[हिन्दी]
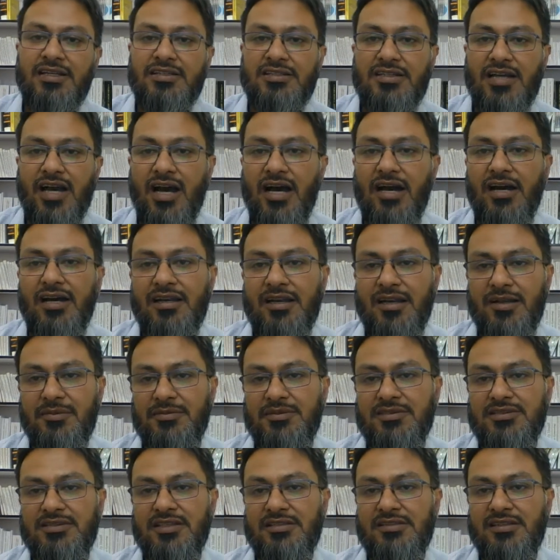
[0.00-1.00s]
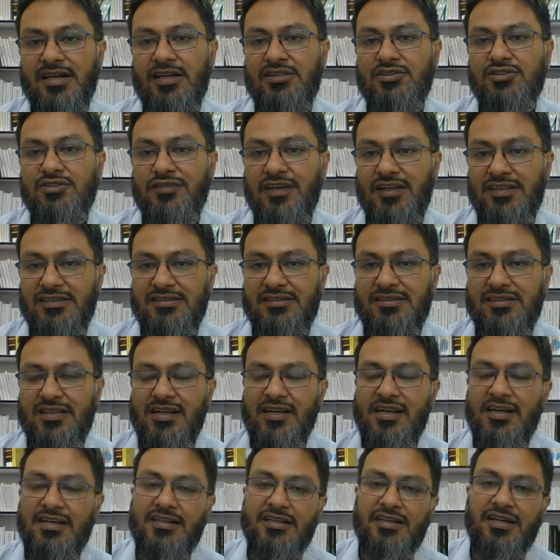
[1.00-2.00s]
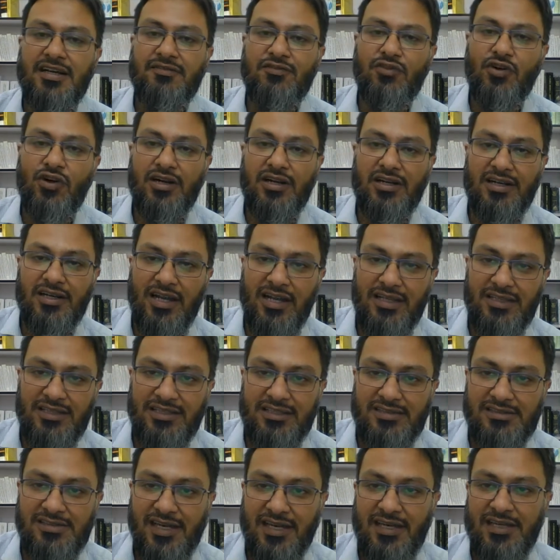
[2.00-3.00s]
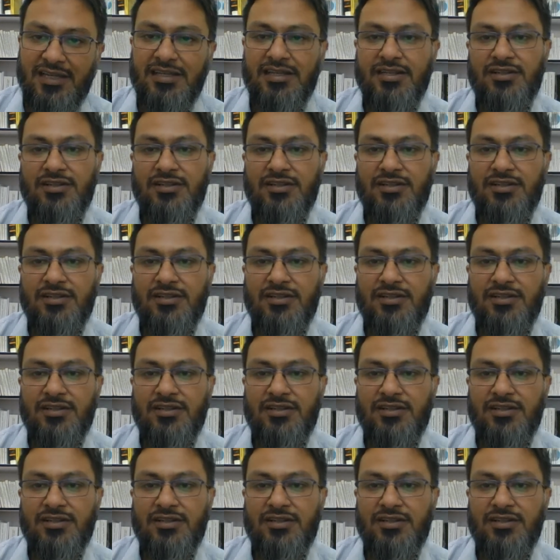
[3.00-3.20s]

या रेबीज़ के साथ जो वैक्सीन रिलेटेड है वो अगर ना दी जाए